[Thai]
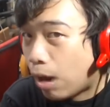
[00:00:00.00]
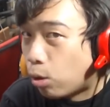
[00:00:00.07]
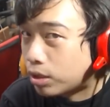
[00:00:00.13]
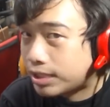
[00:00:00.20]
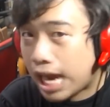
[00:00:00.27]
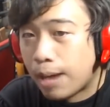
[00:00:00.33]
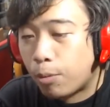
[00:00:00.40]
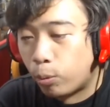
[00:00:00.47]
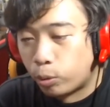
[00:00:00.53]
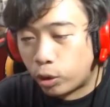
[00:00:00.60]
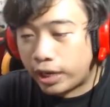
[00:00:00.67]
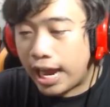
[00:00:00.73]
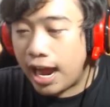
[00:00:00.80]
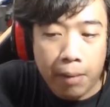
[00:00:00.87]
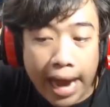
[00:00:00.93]
งหัวใจผมตร
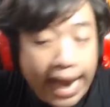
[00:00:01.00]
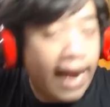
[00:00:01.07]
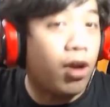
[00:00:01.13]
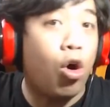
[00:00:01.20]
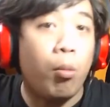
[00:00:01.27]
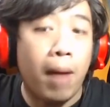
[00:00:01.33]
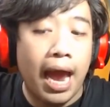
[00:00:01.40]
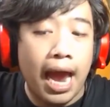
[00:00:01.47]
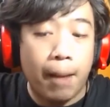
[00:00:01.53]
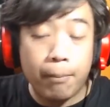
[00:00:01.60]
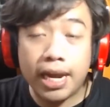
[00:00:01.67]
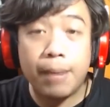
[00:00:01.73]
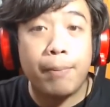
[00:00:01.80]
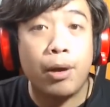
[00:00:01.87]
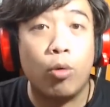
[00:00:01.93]
งเนี้ย แหกออกมา
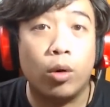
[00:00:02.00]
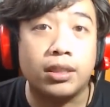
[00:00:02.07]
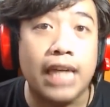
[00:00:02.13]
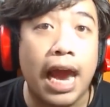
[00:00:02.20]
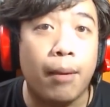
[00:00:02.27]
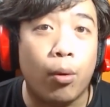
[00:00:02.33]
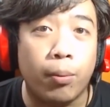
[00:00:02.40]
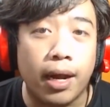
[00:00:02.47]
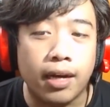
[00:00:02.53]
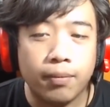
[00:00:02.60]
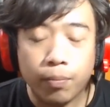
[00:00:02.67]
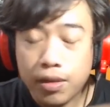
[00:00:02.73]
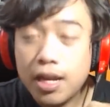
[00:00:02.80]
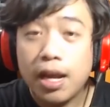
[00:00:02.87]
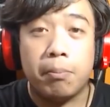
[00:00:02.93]
ไม่ได้เป็นหัวใจผมนะ
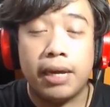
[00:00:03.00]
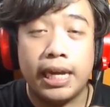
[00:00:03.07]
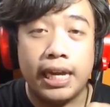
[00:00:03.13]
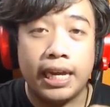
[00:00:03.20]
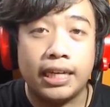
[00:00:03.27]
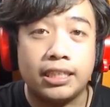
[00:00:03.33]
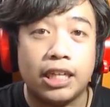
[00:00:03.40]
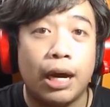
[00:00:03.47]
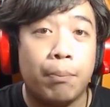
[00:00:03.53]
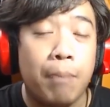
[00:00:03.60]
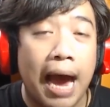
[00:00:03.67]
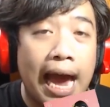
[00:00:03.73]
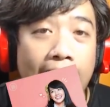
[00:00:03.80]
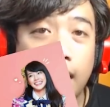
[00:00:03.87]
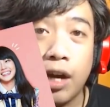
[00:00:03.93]
มีเชอ
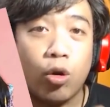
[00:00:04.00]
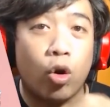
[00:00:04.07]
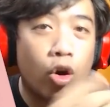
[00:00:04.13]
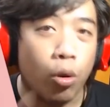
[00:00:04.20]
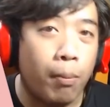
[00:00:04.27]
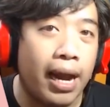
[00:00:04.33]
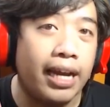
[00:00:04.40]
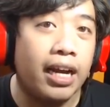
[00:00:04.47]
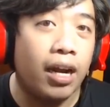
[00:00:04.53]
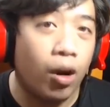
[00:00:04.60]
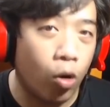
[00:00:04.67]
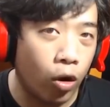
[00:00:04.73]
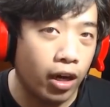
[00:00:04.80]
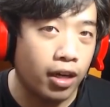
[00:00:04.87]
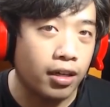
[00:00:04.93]
ปางกระโดดออกมาหนึ่ง
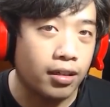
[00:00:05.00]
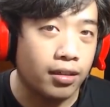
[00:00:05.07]
คน